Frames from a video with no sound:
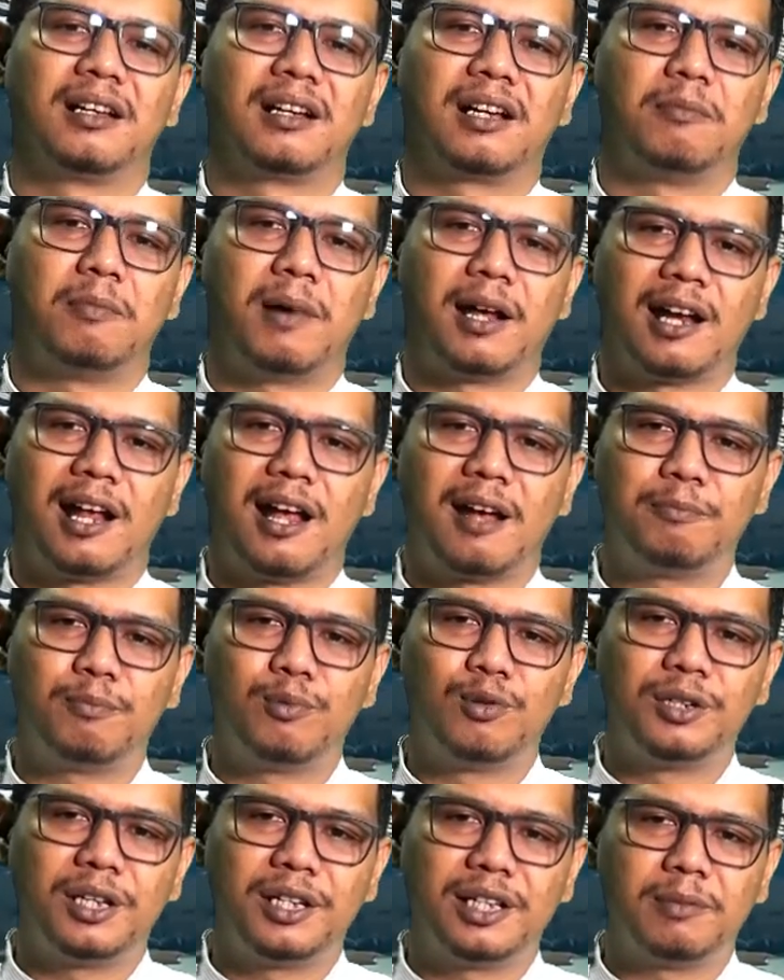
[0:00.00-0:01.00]

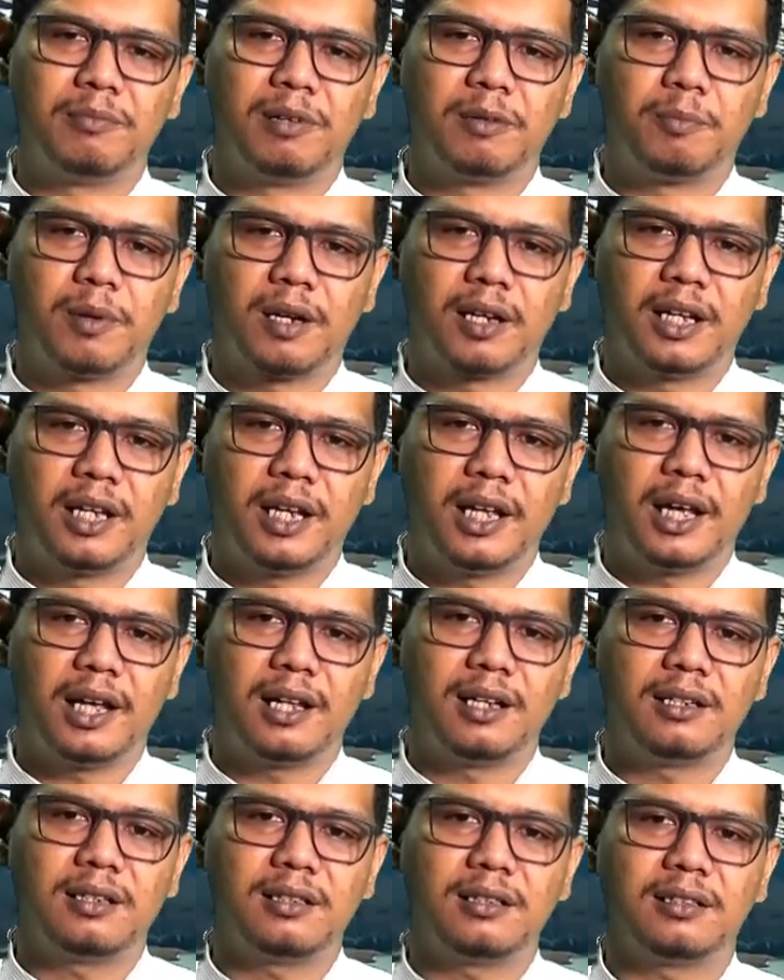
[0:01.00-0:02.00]
Kemanapun kita
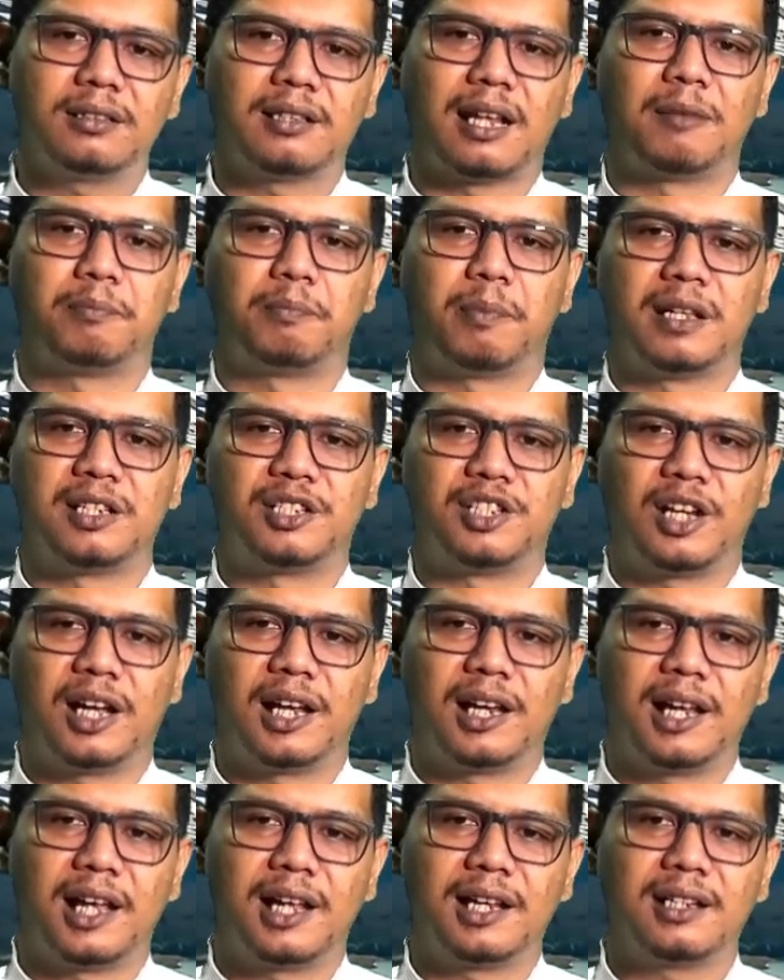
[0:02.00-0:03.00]
berpergian, tanpa
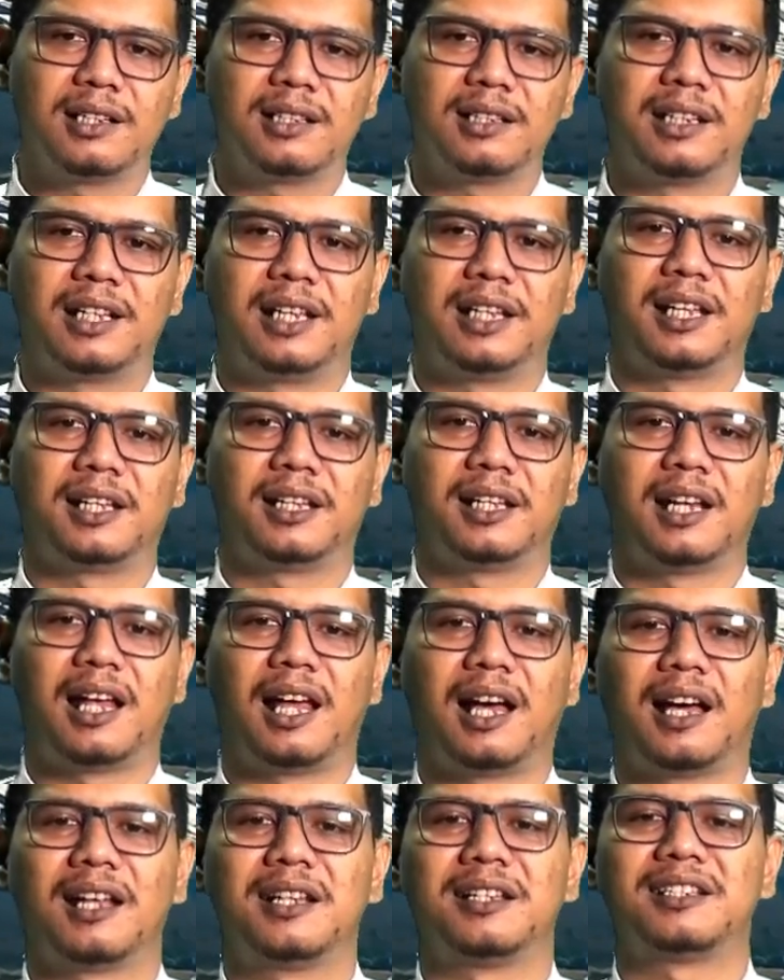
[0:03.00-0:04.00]
jalan kita
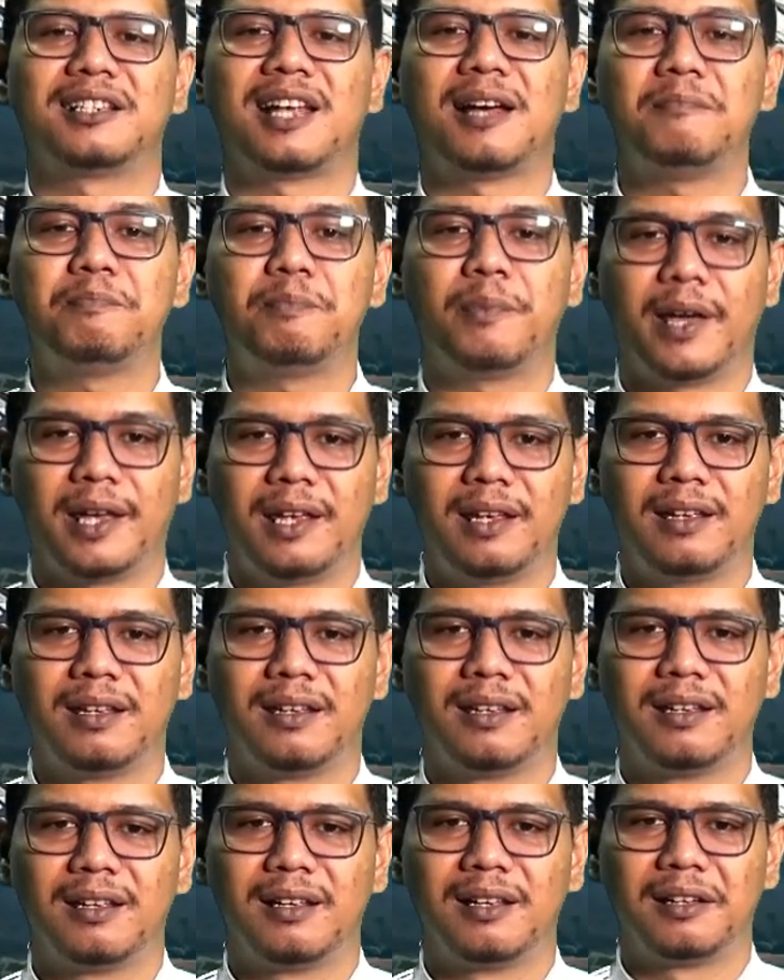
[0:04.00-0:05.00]
tidak akan sampai
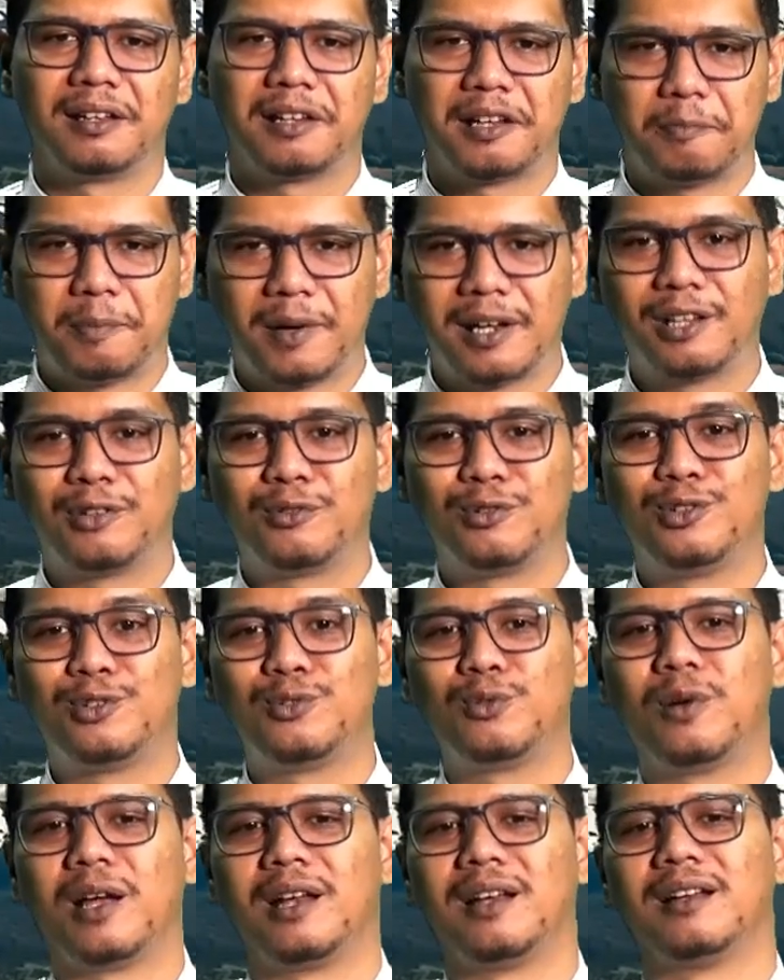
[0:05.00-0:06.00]
kepada
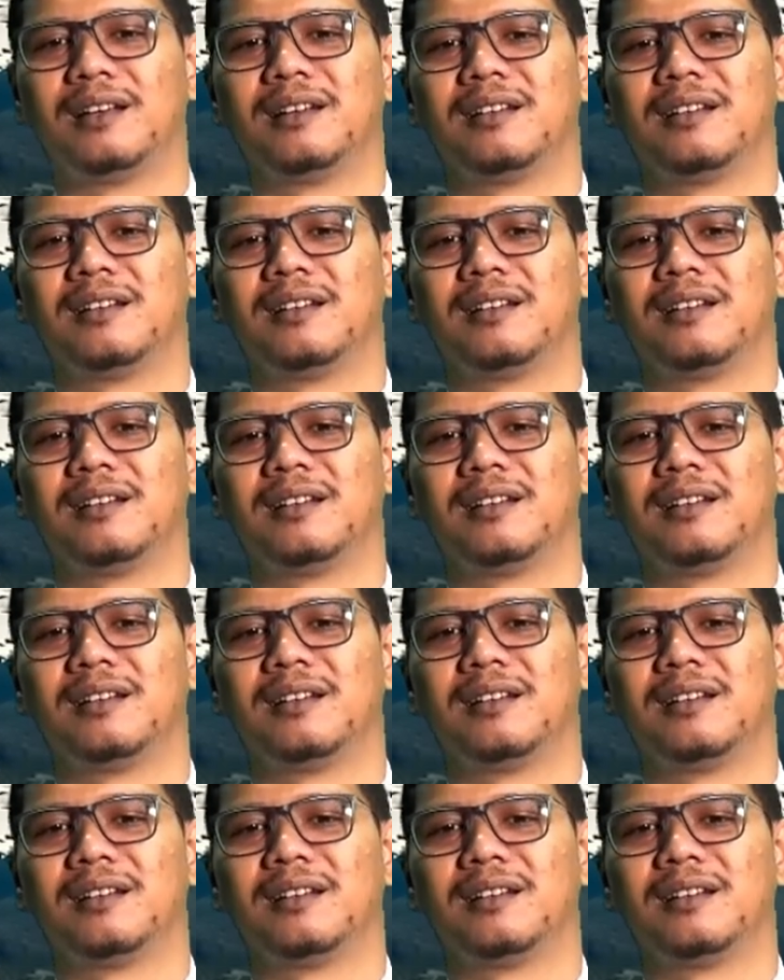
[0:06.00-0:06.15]
tujuan.